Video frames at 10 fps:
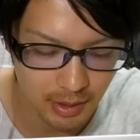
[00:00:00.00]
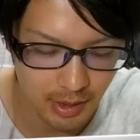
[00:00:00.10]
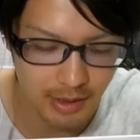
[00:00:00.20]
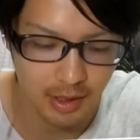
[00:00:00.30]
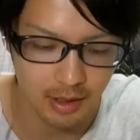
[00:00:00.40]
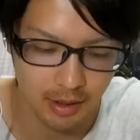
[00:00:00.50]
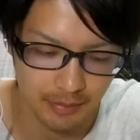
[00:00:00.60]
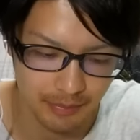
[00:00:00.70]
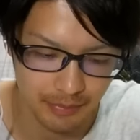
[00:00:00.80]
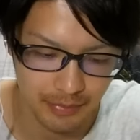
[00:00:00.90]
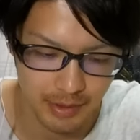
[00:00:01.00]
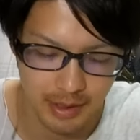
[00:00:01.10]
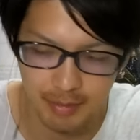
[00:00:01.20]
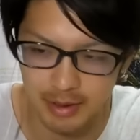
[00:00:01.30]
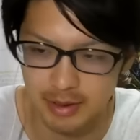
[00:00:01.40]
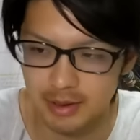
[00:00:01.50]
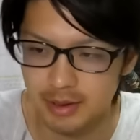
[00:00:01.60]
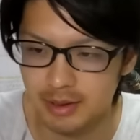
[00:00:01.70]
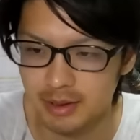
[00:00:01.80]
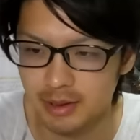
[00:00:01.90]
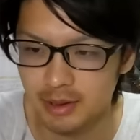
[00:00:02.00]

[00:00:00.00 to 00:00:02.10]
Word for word: カリーナからいきます。